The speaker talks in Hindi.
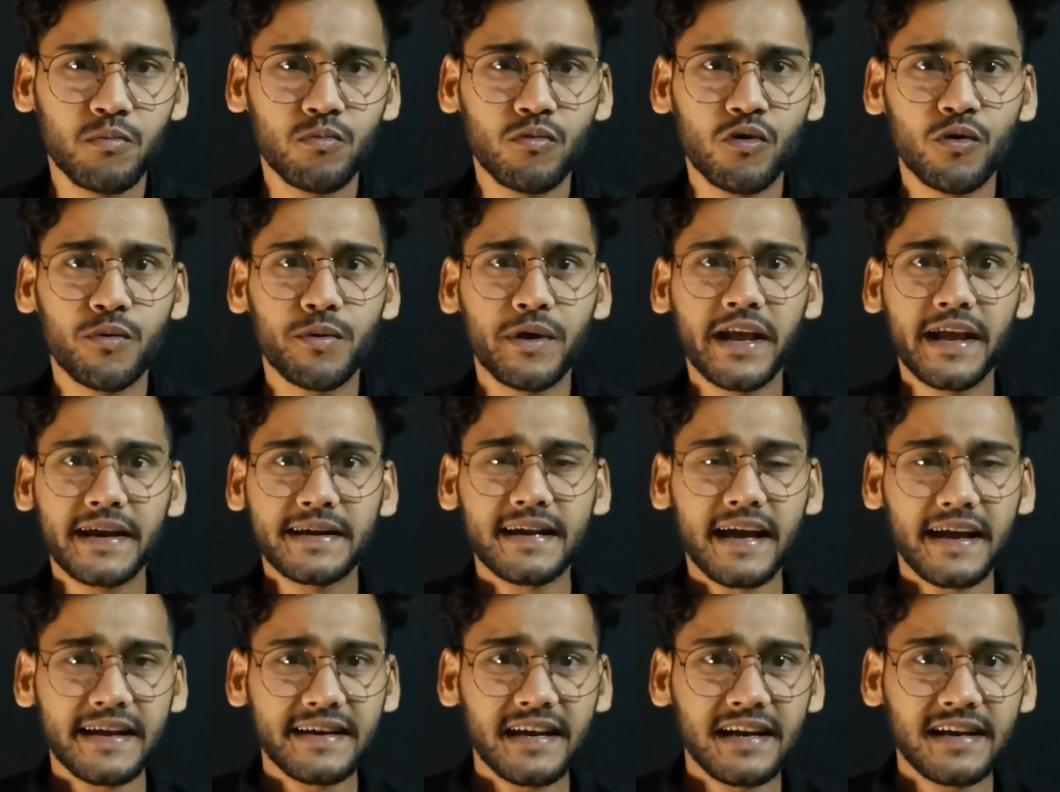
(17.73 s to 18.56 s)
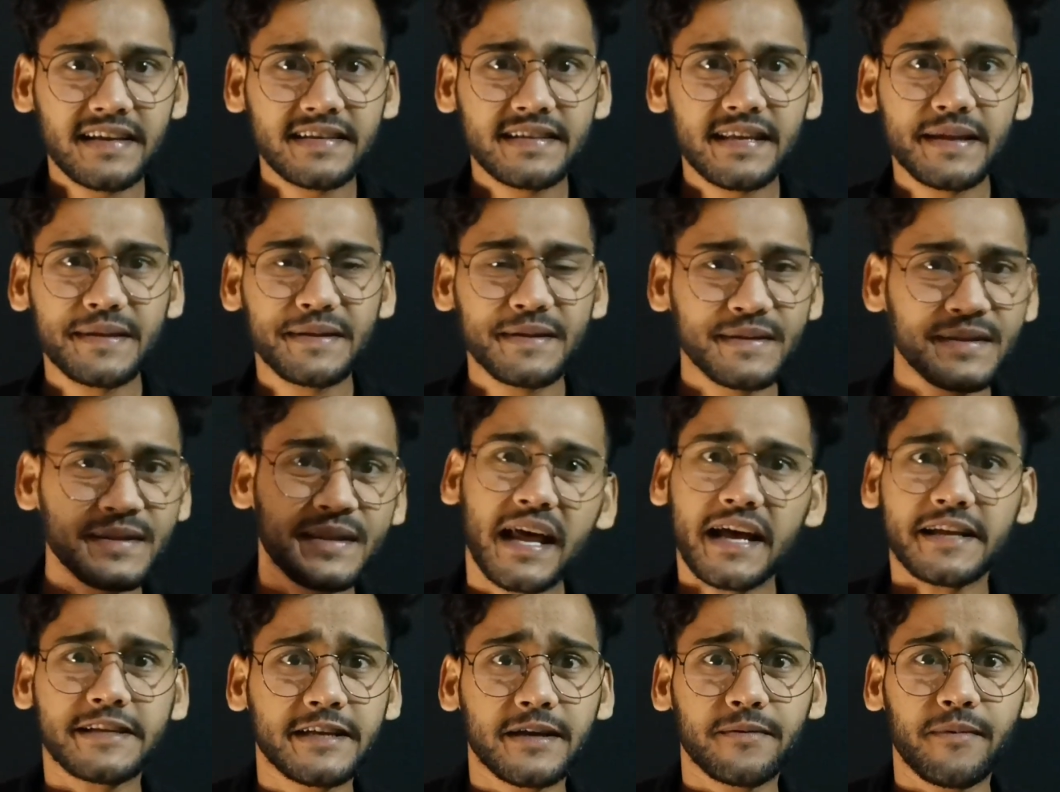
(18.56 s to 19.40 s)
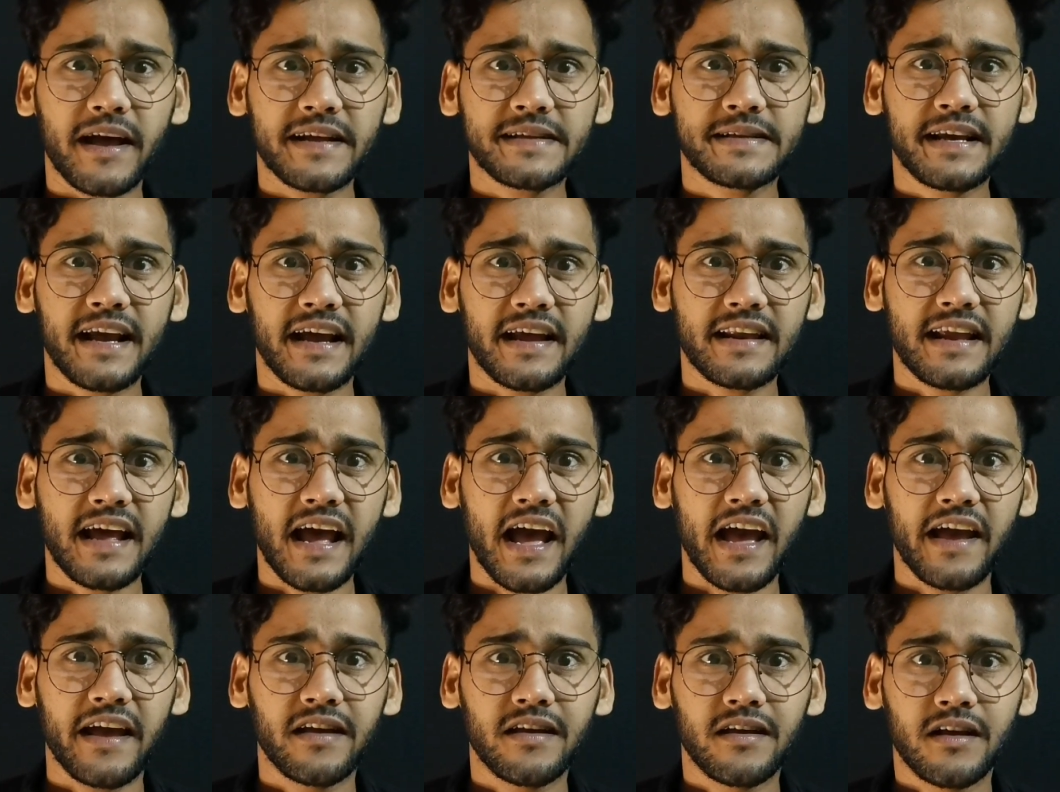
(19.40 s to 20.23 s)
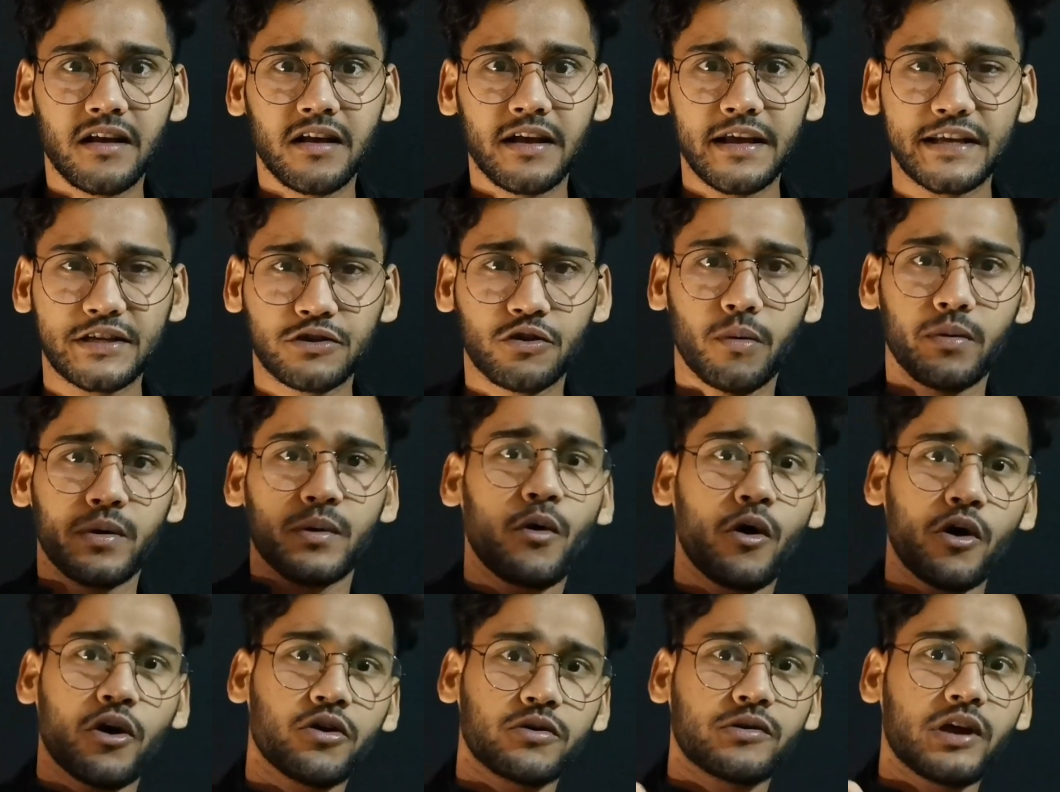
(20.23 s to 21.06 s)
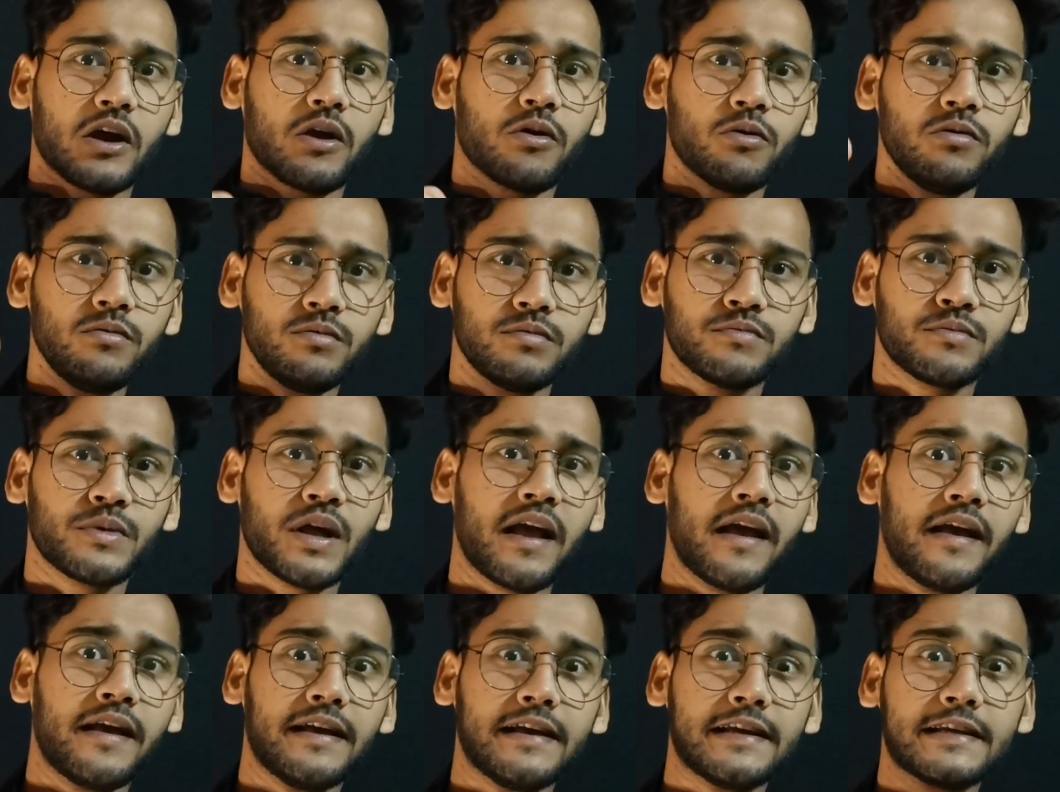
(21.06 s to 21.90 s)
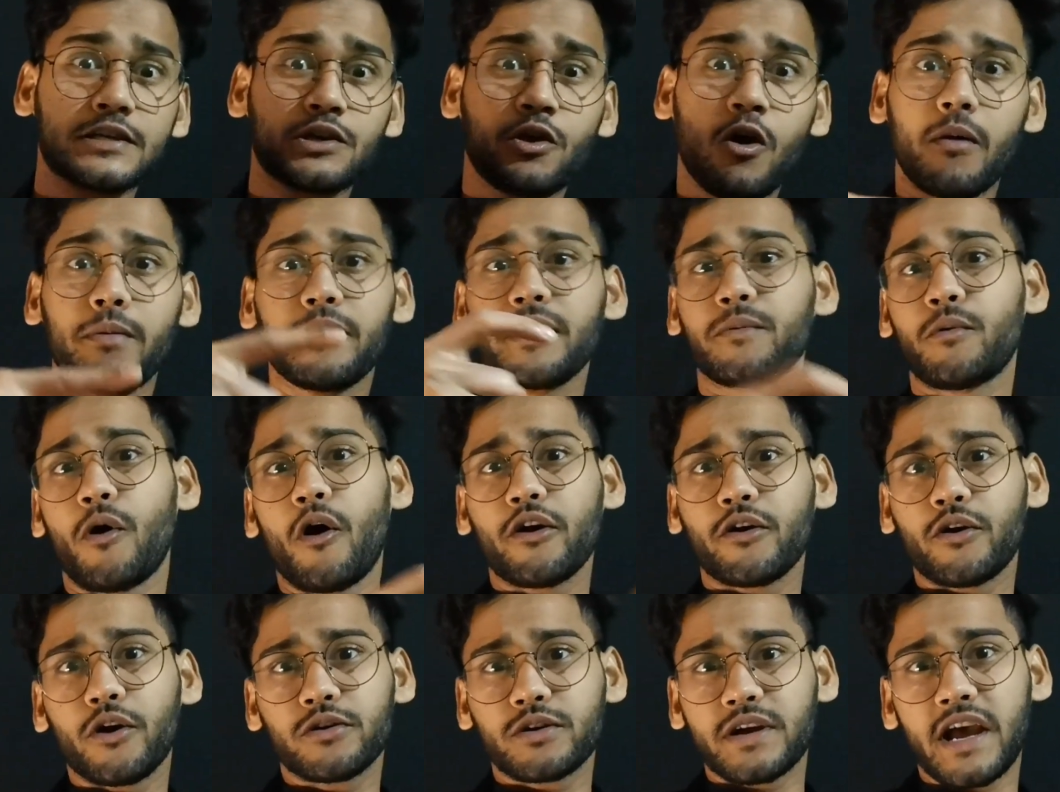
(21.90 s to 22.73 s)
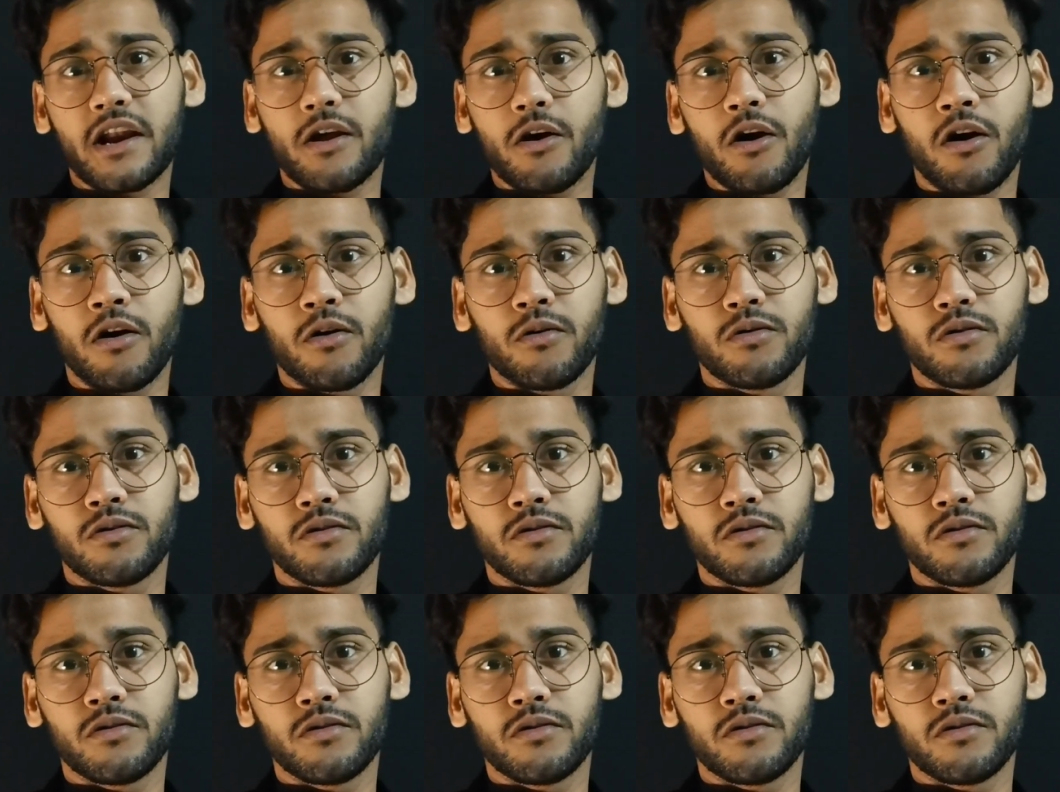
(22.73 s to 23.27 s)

मूवी के टाइटल के साथ इतना अच्छा मैच कर रहा है इसको भी बॉयकॉट करो इसको भी बॉयकॉट करो